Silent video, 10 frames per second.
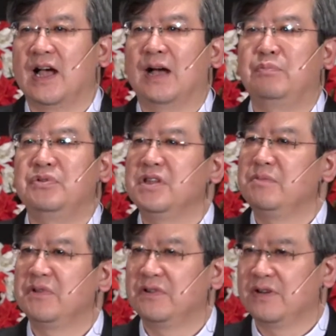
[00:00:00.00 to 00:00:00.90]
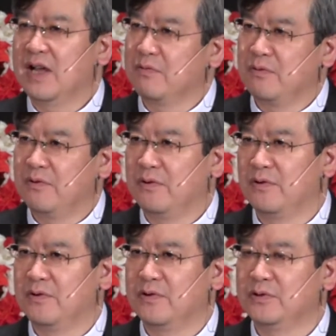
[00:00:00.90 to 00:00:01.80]
아픈 이별을
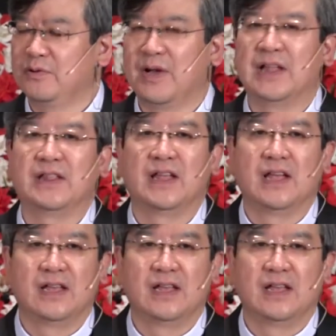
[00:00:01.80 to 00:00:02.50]
하고 또한